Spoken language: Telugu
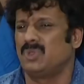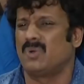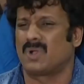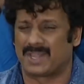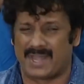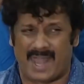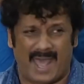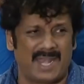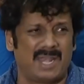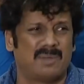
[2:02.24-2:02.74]
ముందు
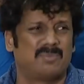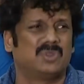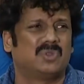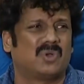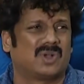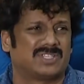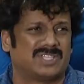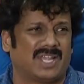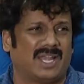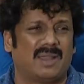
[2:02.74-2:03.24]
ఒక నాన్న
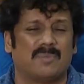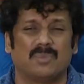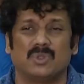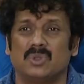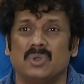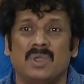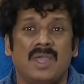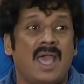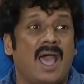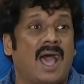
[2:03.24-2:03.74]
ముందు ఒక చెల్లె
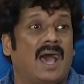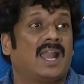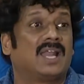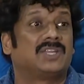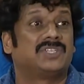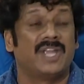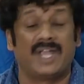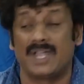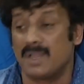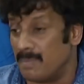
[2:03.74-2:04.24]
ముందు
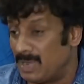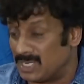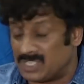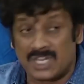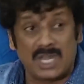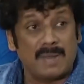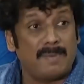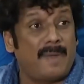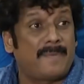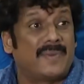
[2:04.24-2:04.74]
అలా చేయడం మా
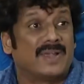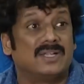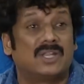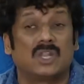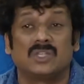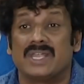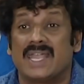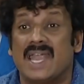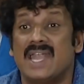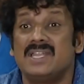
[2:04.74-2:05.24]
చిన్న పాప
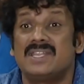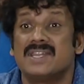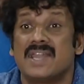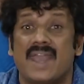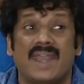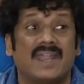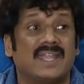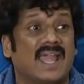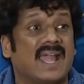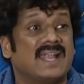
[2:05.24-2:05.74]
ఇంట్లో ఏంటి
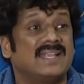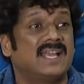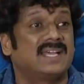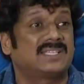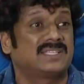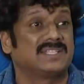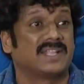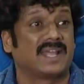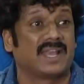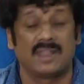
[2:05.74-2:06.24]
నాన్న ఏం
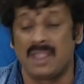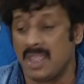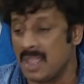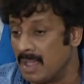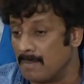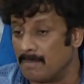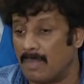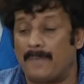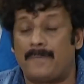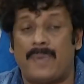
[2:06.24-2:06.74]
చేస్తుందని
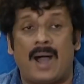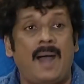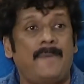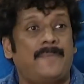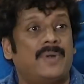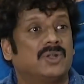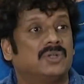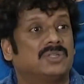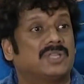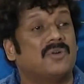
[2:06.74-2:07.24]
మా
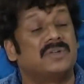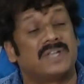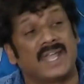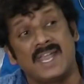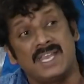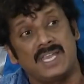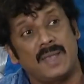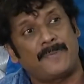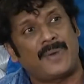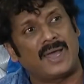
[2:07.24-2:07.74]
పాప అడుగుతా ఉంటే
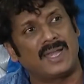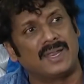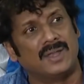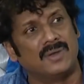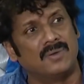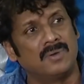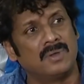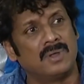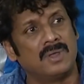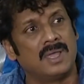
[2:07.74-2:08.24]
ఏం చెప్పాలి
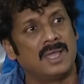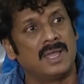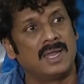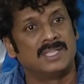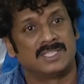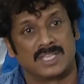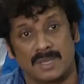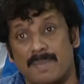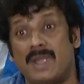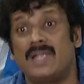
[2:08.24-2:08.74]
నేను
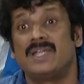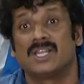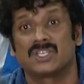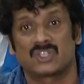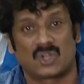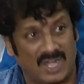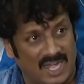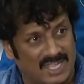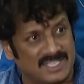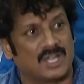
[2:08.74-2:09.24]
సినిమా
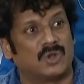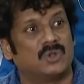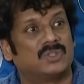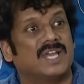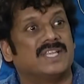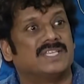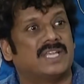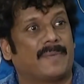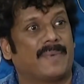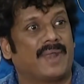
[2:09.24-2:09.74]
ఇండస్ట్రీలో
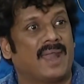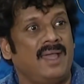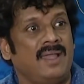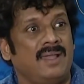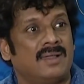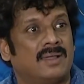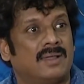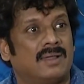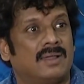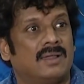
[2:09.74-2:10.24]
జరుగుద్దని చెప్పనా
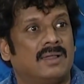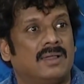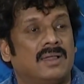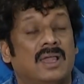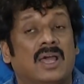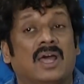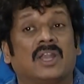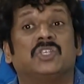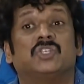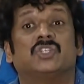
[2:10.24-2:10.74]

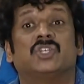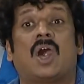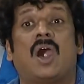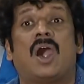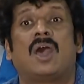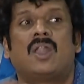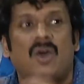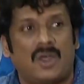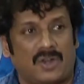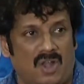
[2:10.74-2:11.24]

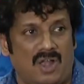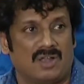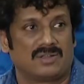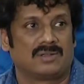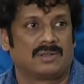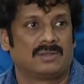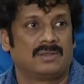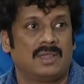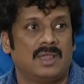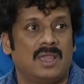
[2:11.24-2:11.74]
చాలా
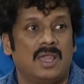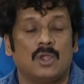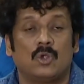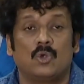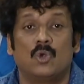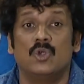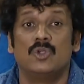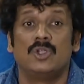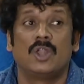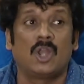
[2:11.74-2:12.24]
రాంగ్
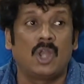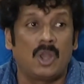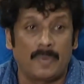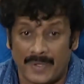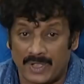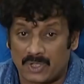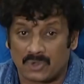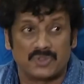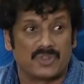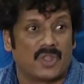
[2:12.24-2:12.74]
గుండెల్లో
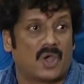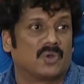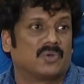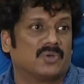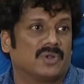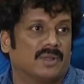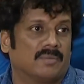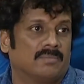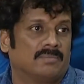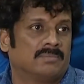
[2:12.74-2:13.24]
పెట్టుకుందాం
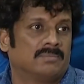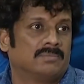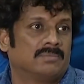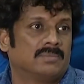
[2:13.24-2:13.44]
అనుకున్నాం